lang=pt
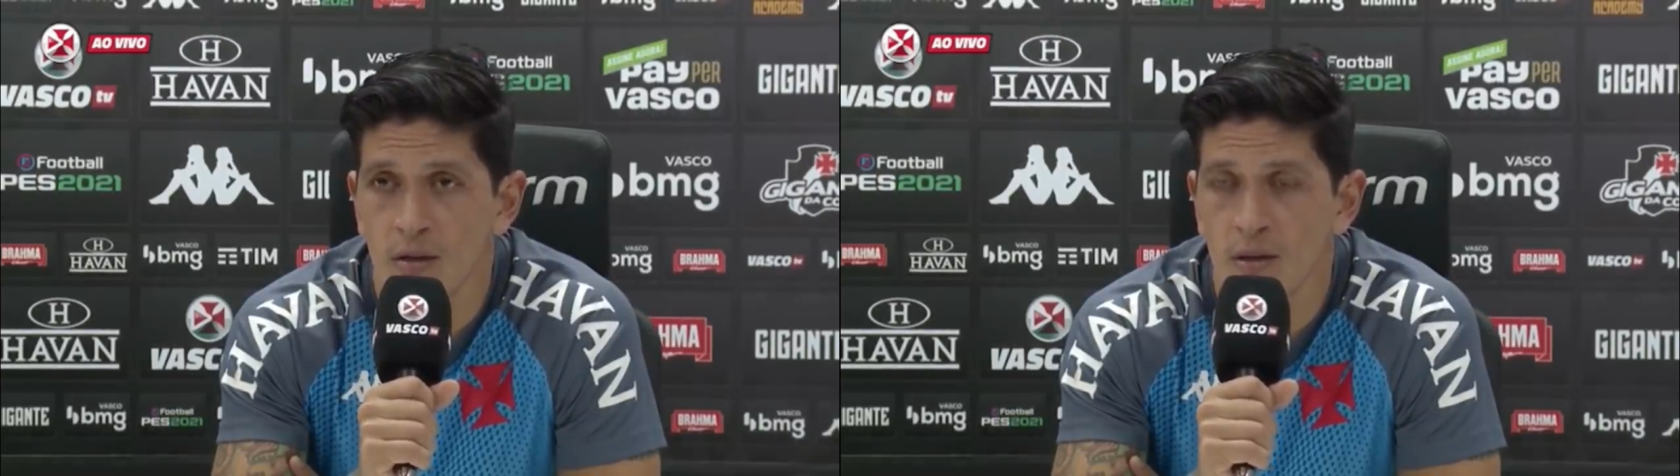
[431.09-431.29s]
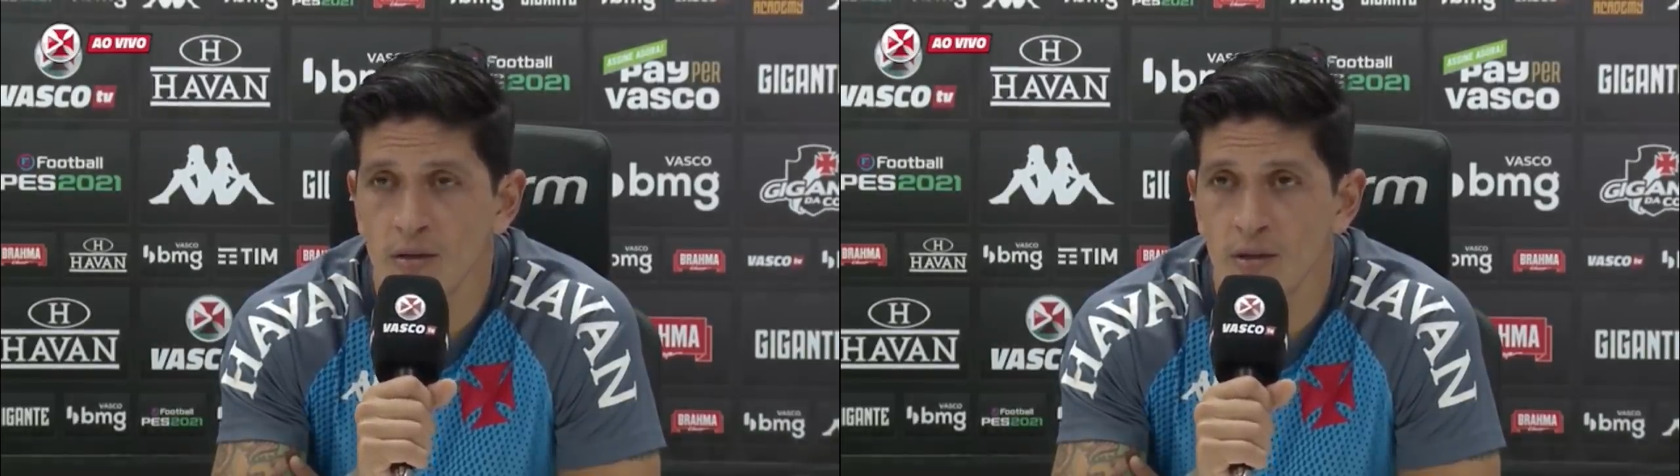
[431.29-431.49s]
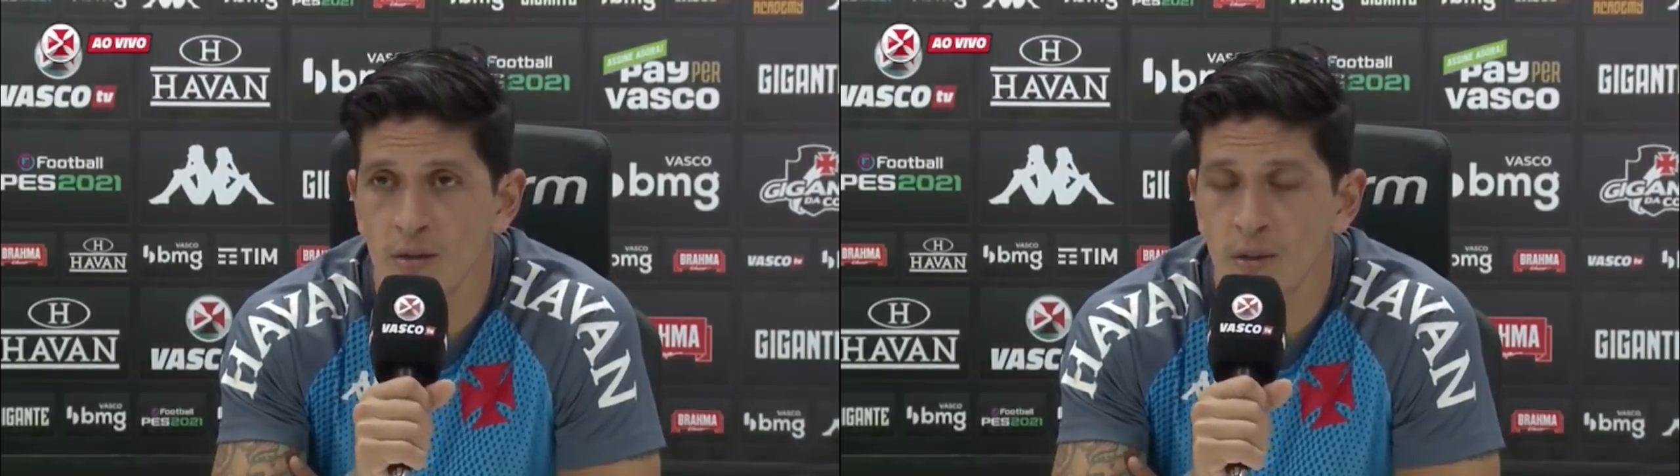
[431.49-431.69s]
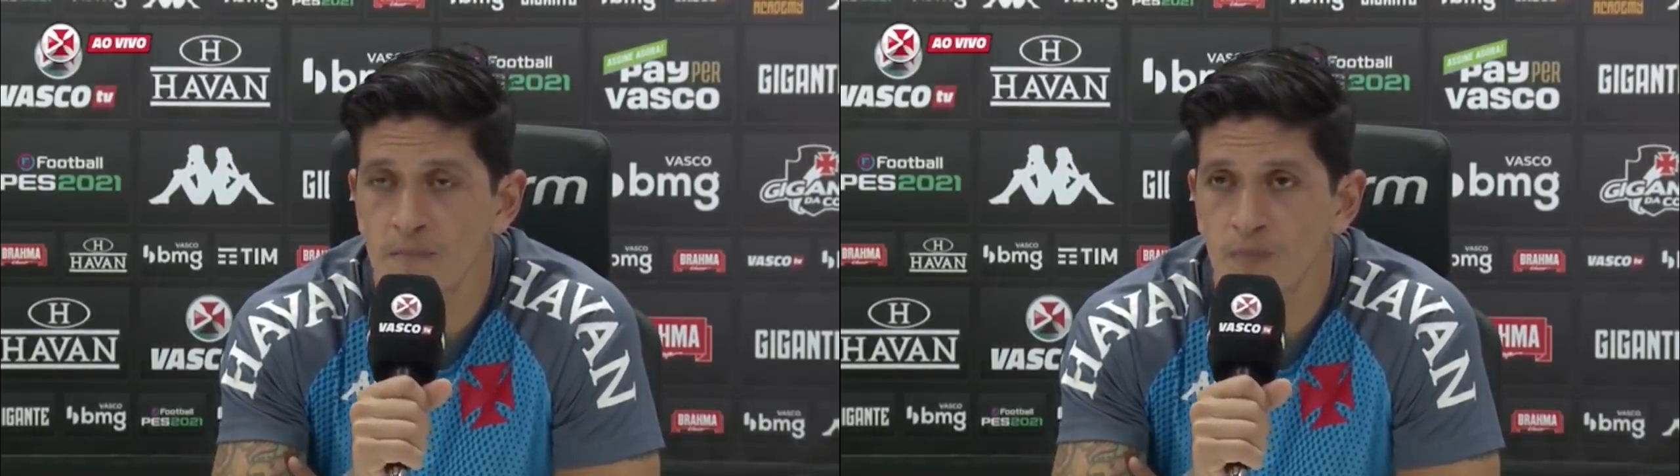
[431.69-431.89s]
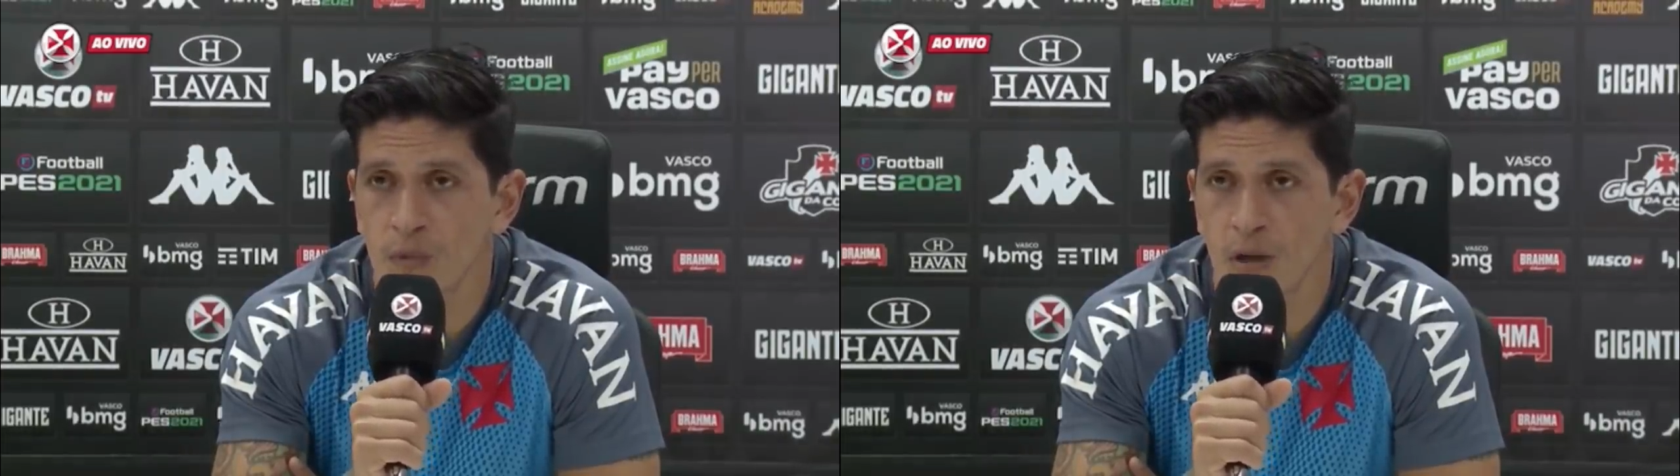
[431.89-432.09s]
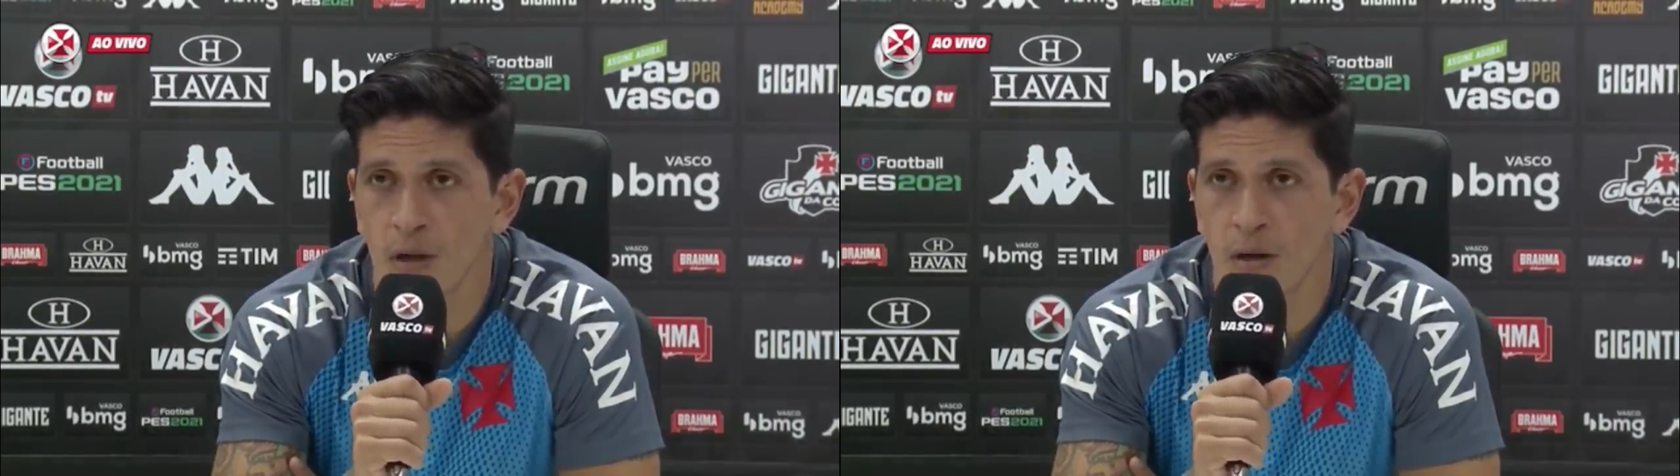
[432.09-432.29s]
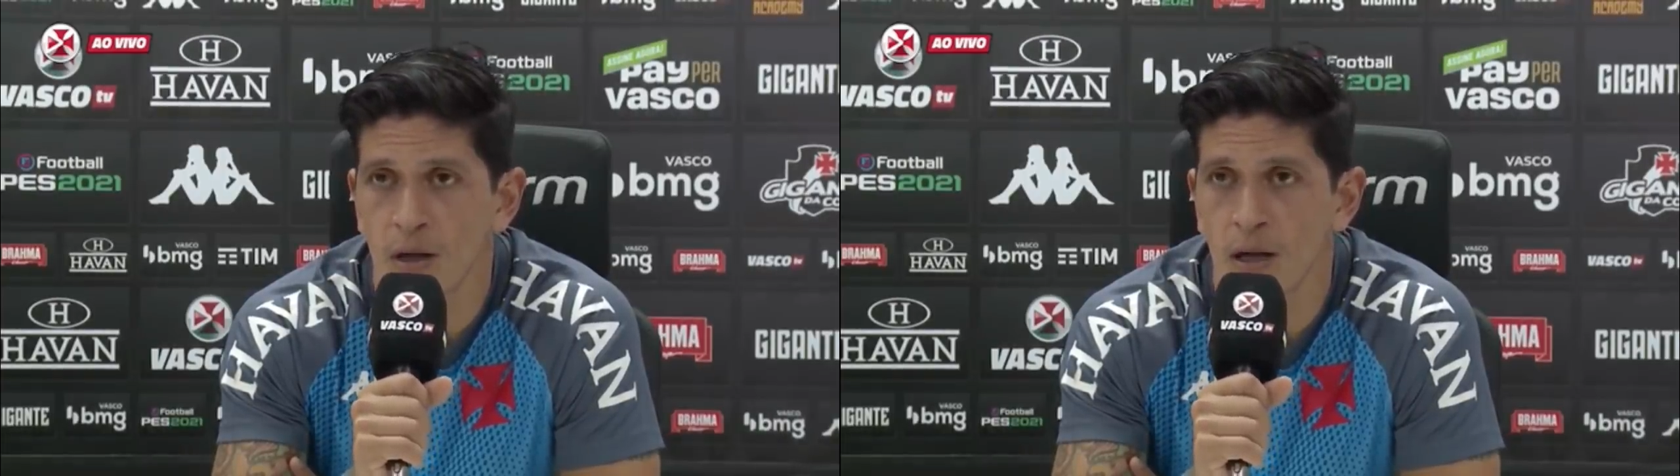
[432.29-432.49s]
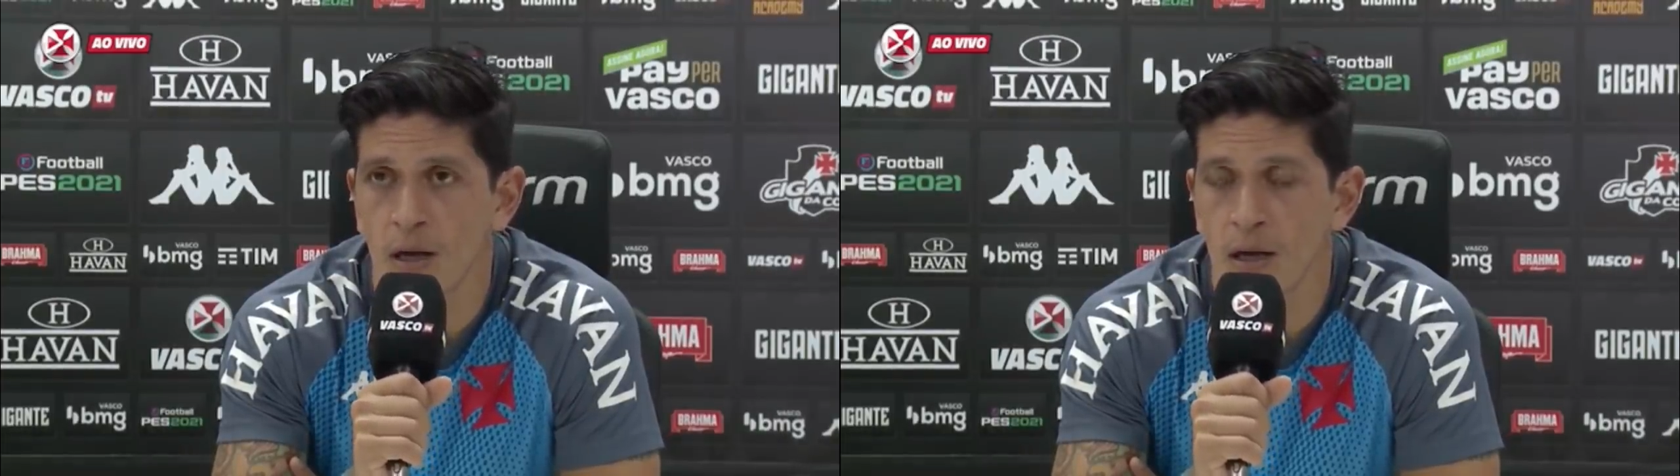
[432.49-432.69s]
de time.
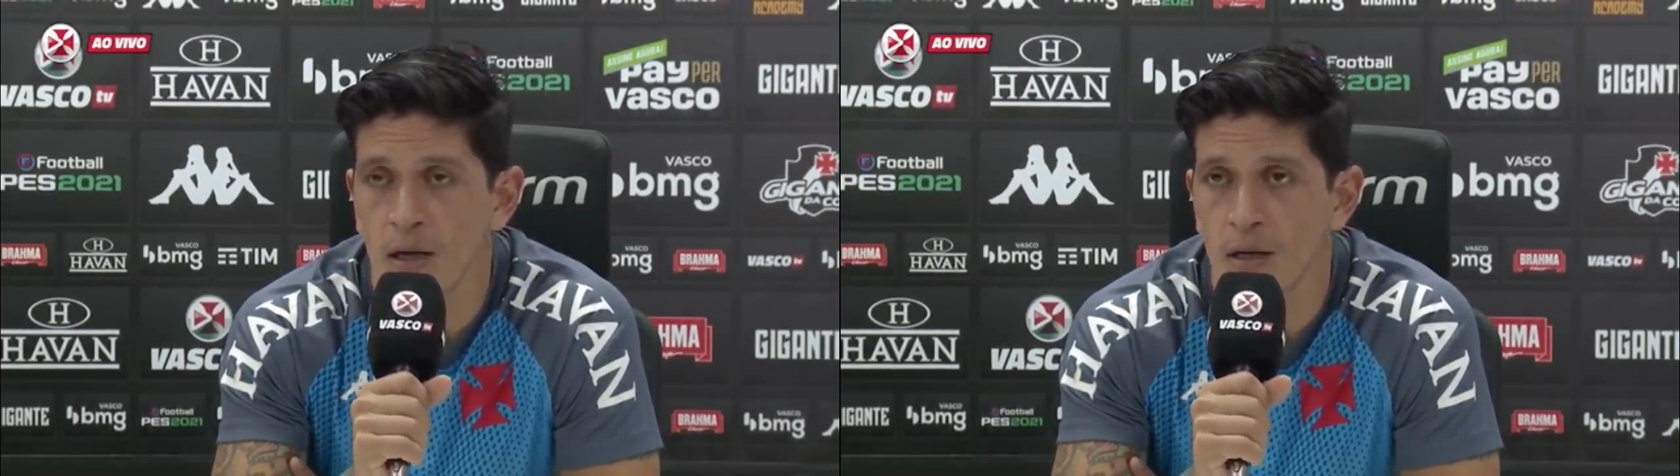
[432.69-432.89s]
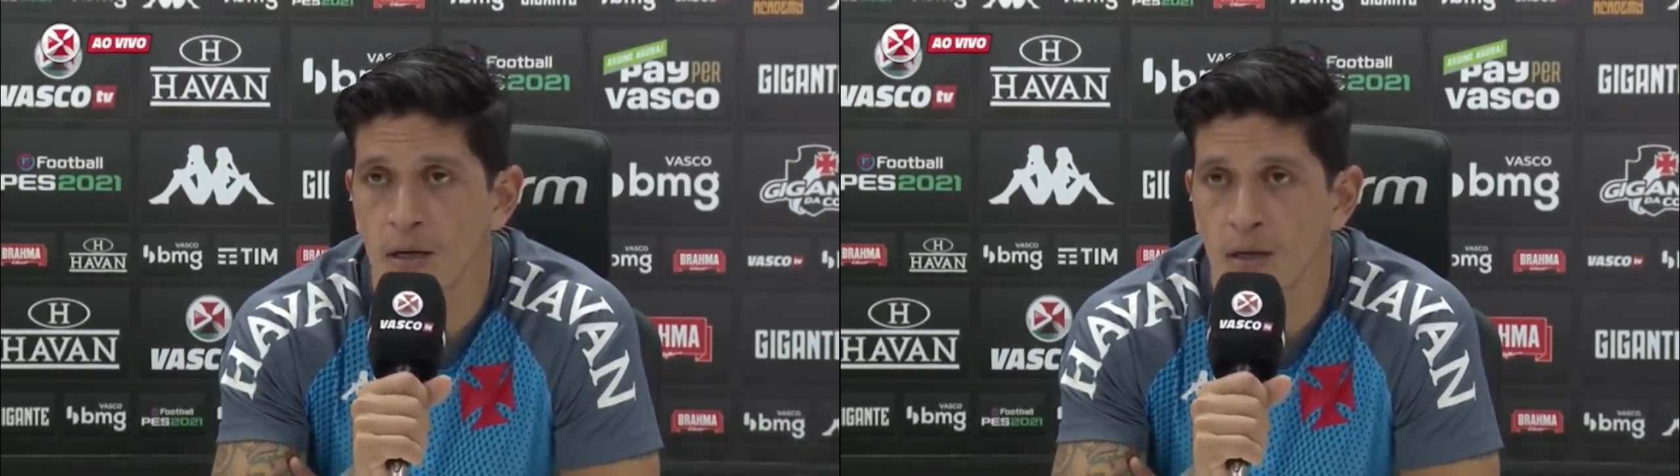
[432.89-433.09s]
Ahora